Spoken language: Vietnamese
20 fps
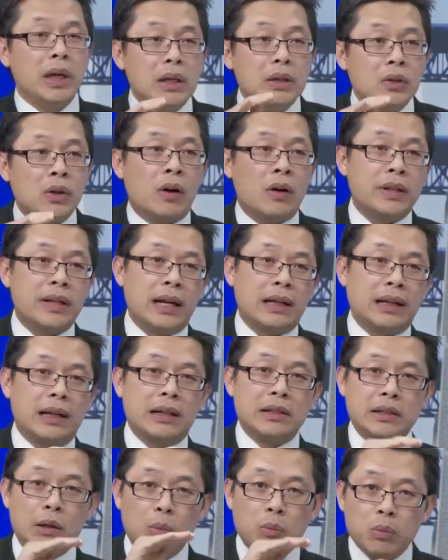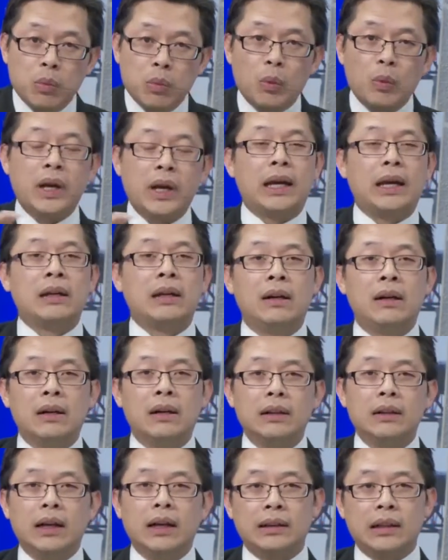biết rõ ràng là trong một ngày
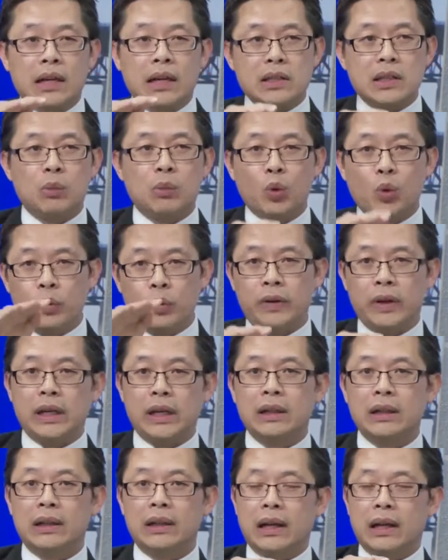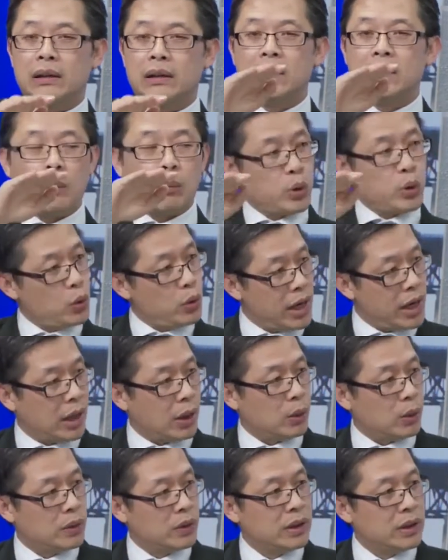đó, đó cái tăng xong của vị đó là nó nằm ở chỗ
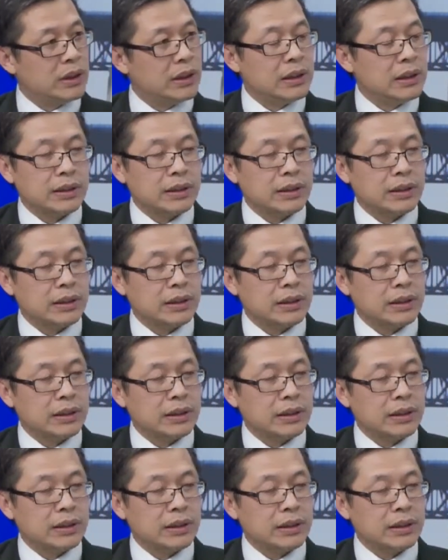nào yeah.